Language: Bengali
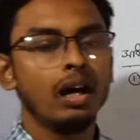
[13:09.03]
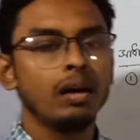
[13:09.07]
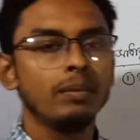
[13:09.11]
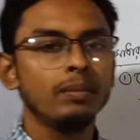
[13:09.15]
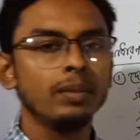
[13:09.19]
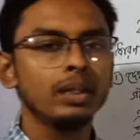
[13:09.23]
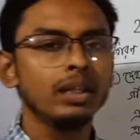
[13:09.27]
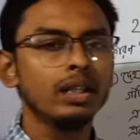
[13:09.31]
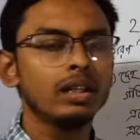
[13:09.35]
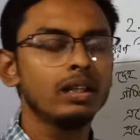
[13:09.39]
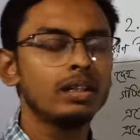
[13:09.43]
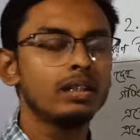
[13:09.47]

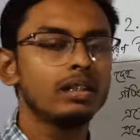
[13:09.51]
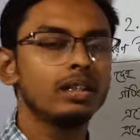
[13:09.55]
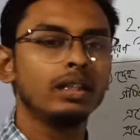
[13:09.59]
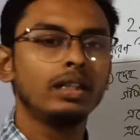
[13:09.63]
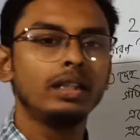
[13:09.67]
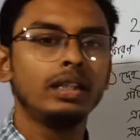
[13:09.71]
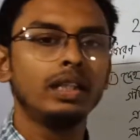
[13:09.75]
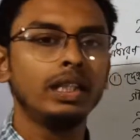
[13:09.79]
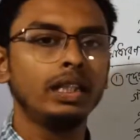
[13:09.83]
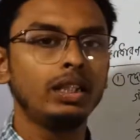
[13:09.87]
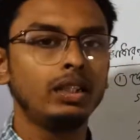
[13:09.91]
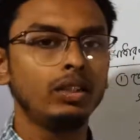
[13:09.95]
আমাদের যে
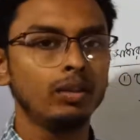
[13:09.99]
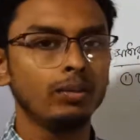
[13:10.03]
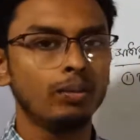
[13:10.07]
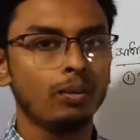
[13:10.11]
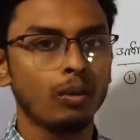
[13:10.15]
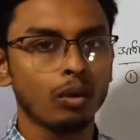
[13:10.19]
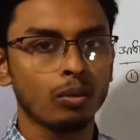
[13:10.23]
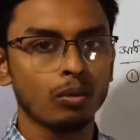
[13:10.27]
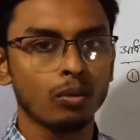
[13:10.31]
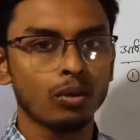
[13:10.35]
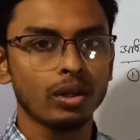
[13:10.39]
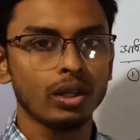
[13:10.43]
দ্বিতীয়
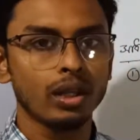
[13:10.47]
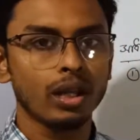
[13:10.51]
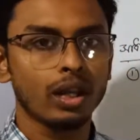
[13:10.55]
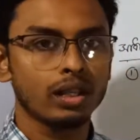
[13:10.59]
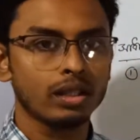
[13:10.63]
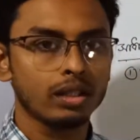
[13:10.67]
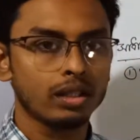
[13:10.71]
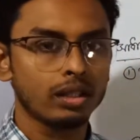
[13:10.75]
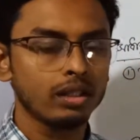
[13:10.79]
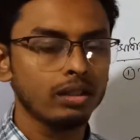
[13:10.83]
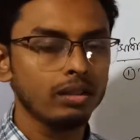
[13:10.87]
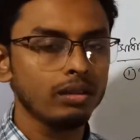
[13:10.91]
পর্বটি
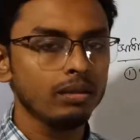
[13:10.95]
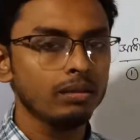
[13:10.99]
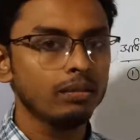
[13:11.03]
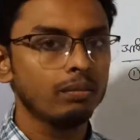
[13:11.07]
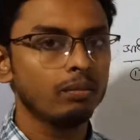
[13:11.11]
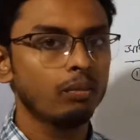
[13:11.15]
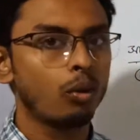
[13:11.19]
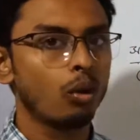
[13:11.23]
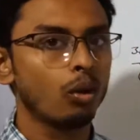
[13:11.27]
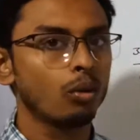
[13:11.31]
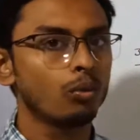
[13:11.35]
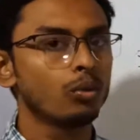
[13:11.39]
আছে
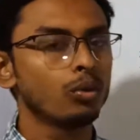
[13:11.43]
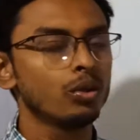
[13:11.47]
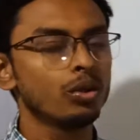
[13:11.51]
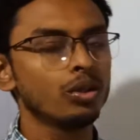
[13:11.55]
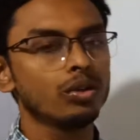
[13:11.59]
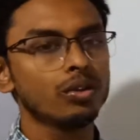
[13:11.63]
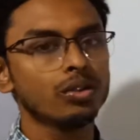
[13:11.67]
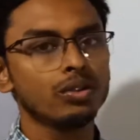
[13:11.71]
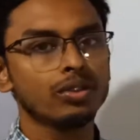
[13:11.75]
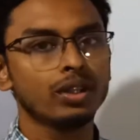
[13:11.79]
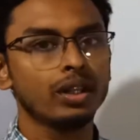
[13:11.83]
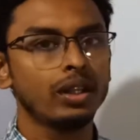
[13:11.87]
পর্বটি
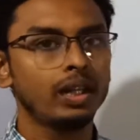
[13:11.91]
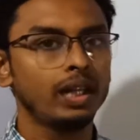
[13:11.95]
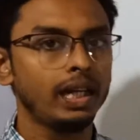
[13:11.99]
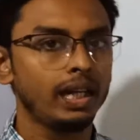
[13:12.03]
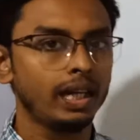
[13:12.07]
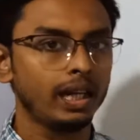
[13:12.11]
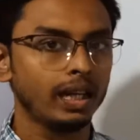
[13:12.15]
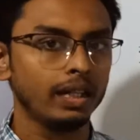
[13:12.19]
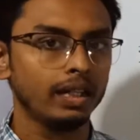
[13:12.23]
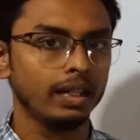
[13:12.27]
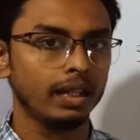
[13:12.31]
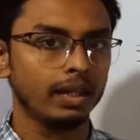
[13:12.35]
হচ্ছে
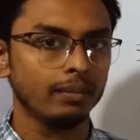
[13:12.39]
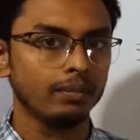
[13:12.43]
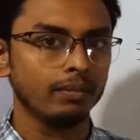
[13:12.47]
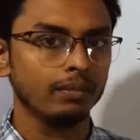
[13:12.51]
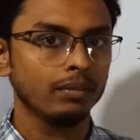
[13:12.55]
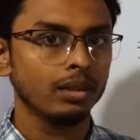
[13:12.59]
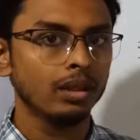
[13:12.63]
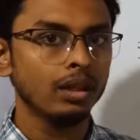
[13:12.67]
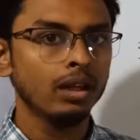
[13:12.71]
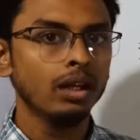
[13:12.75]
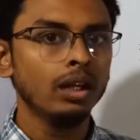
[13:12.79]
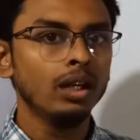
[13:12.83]
নিডারিয়া
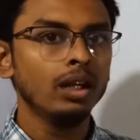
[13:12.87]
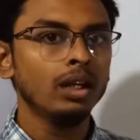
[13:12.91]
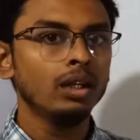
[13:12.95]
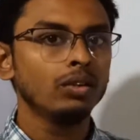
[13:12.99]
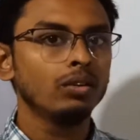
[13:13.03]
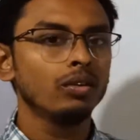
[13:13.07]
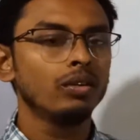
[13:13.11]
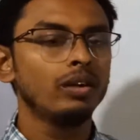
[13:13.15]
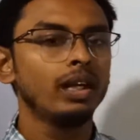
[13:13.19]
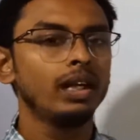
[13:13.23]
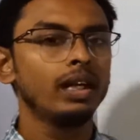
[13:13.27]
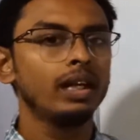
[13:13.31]

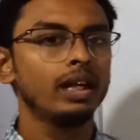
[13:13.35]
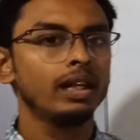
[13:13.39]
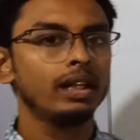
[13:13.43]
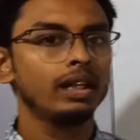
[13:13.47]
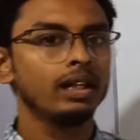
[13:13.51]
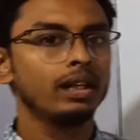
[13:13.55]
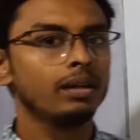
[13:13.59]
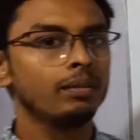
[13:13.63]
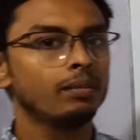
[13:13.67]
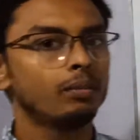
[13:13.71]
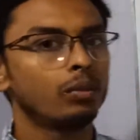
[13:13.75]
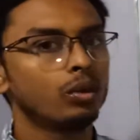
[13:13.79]
তো
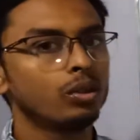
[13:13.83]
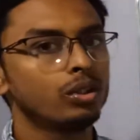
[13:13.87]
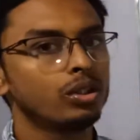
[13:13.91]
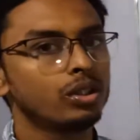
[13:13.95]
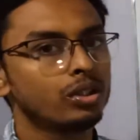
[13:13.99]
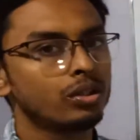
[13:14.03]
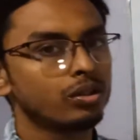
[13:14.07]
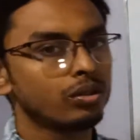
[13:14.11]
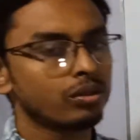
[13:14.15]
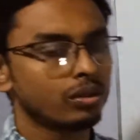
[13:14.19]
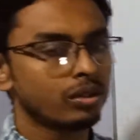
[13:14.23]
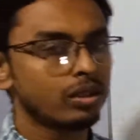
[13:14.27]
নিডারিয়ার
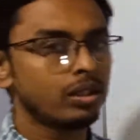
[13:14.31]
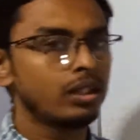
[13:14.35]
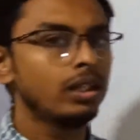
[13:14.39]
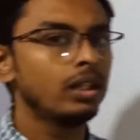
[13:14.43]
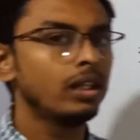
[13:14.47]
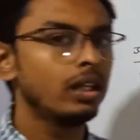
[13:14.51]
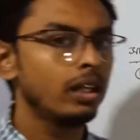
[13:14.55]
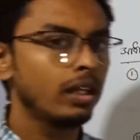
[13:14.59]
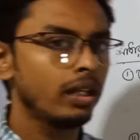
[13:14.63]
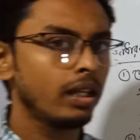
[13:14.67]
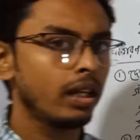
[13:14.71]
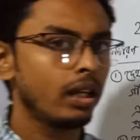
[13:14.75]
বৈশিষ্ট্য
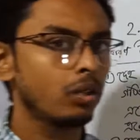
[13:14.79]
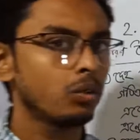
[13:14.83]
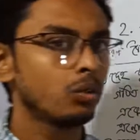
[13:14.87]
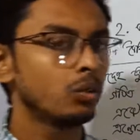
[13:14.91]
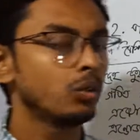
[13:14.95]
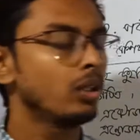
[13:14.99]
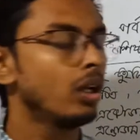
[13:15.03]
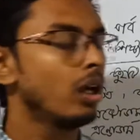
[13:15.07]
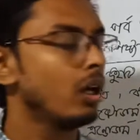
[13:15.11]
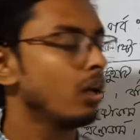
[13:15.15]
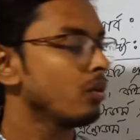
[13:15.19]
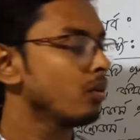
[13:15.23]
নিডারিয়ার
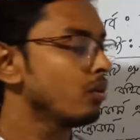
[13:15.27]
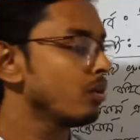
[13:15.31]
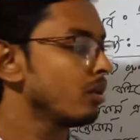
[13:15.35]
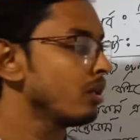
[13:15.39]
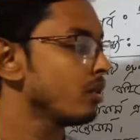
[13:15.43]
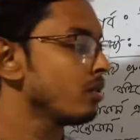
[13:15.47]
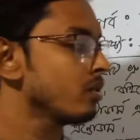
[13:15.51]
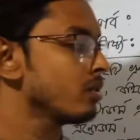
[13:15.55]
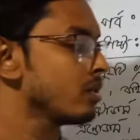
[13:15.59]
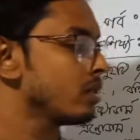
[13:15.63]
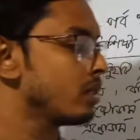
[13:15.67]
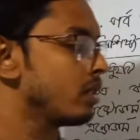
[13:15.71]
উদাহরণটা
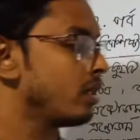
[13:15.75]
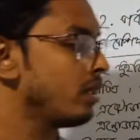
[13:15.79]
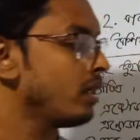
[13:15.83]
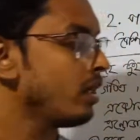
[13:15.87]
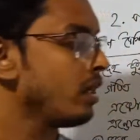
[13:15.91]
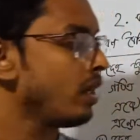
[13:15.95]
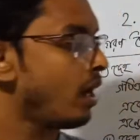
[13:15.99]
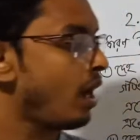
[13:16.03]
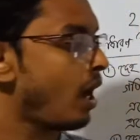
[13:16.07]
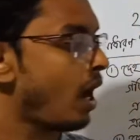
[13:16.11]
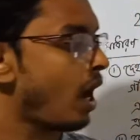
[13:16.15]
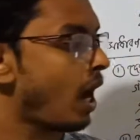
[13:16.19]
হচ্ছে
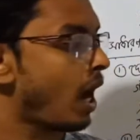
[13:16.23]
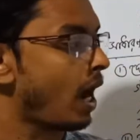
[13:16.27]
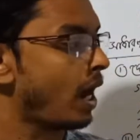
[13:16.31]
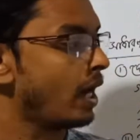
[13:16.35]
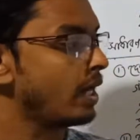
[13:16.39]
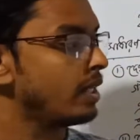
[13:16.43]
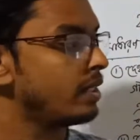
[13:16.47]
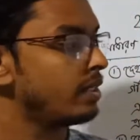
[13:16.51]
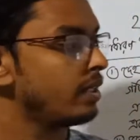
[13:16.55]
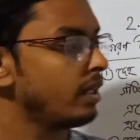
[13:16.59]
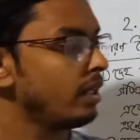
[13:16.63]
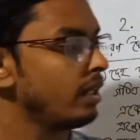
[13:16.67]

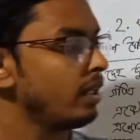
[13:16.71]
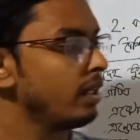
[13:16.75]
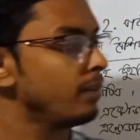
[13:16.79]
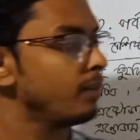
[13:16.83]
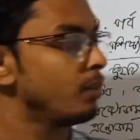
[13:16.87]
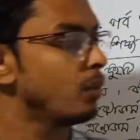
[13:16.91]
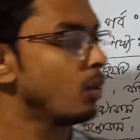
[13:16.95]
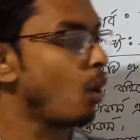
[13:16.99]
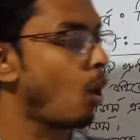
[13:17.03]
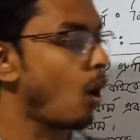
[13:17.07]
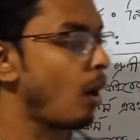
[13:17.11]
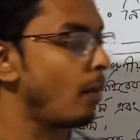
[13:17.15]
হাইড্রা
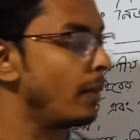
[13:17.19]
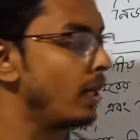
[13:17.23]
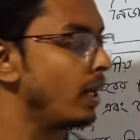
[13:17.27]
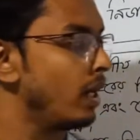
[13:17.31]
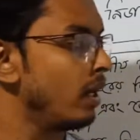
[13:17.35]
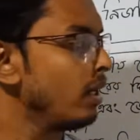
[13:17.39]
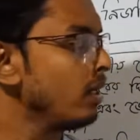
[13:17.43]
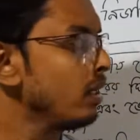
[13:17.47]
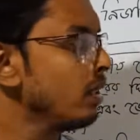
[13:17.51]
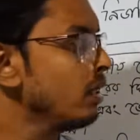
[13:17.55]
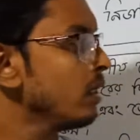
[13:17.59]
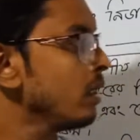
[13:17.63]
এবং
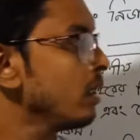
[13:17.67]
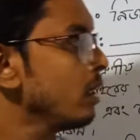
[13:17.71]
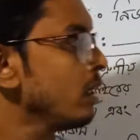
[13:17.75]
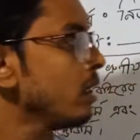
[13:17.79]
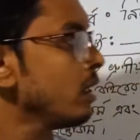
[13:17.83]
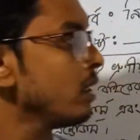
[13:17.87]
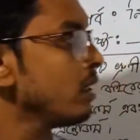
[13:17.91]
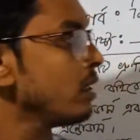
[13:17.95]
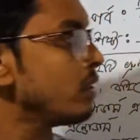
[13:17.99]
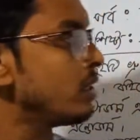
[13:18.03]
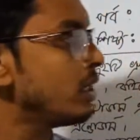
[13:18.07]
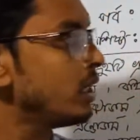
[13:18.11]
অবেলা
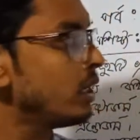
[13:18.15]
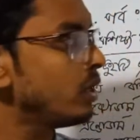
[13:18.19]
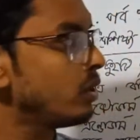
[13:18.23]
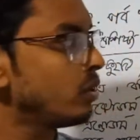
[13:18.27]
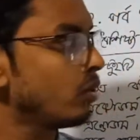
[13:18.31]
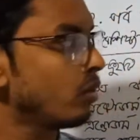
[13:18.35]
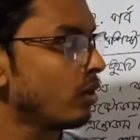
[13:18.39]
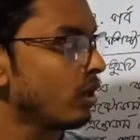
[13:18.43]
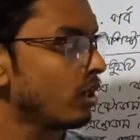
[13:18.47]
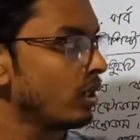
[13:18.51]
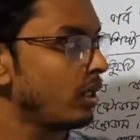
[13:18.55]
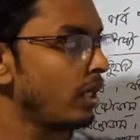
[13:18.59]

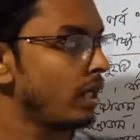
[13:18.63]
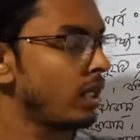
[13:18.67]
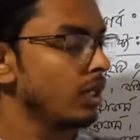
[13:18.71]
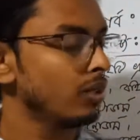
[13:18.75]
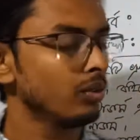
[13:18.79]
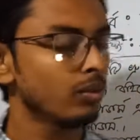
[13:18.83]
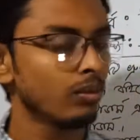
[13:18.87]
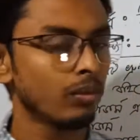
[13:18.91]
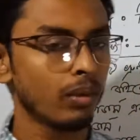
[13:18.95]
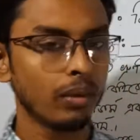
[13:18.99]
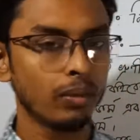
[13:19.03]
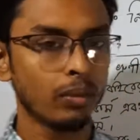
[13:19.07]
চিত্রটা দেখেও
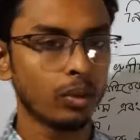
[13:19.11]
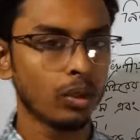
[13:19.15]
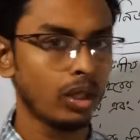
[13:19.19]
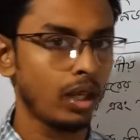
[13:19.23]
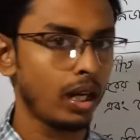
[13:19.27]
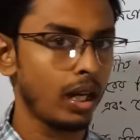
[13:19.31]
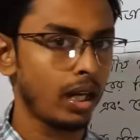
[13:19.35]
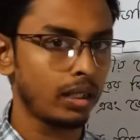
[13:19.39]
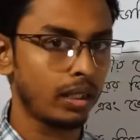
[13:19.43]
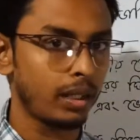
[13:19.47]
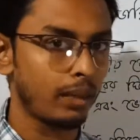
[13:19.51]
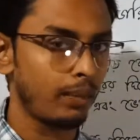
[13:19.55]
তোমরা মনে
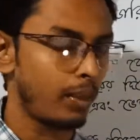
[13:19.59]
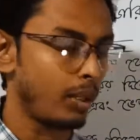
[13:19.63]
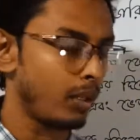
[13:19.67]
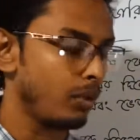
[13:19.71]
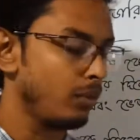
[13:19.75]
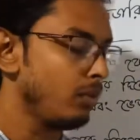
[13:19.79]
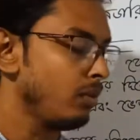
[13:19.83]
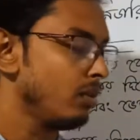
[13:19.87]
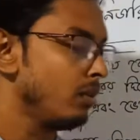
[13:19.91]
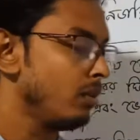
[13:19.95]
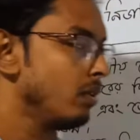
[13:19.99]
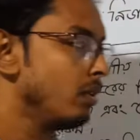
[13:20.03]
রাখতে
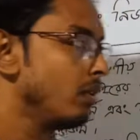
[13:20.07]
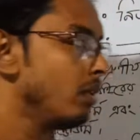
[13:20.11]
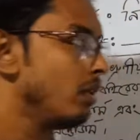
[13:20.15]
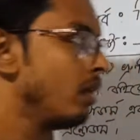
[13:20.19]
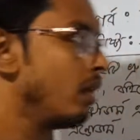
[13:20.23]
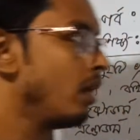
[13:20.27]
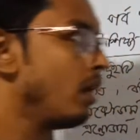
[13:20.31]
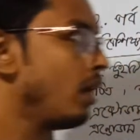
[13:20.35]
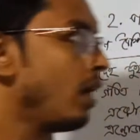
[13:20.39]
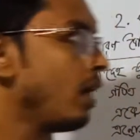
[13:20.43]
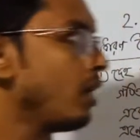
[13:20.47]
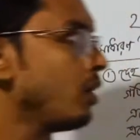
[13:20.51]
পারো
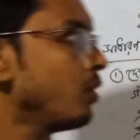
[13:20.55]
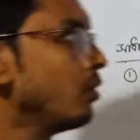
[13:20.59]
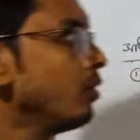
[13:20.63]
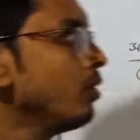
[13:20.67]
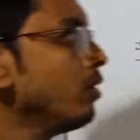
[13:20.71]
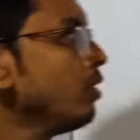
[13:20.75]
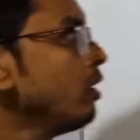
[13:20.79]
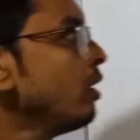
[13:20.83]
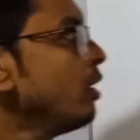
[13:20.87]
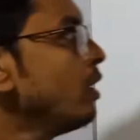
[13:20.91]
এখন